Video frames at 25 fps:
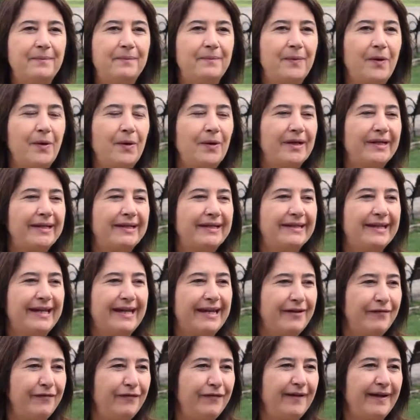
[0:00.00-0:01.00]
böyle
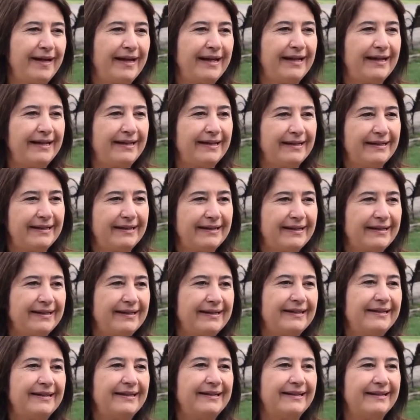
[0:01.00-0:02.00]
keyifle
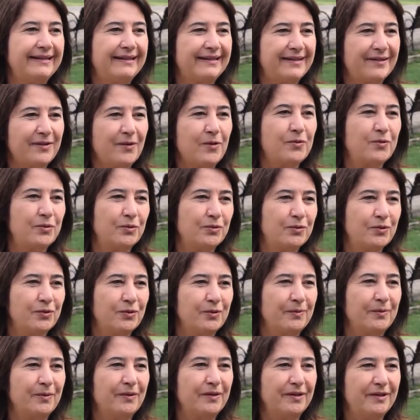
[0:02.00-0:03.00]

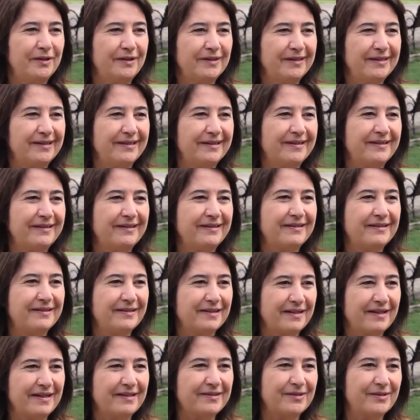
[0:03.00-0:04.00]
okuduğumu
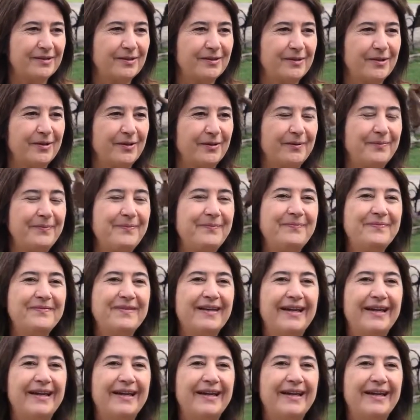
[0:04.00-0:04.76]
hatırlıyorum.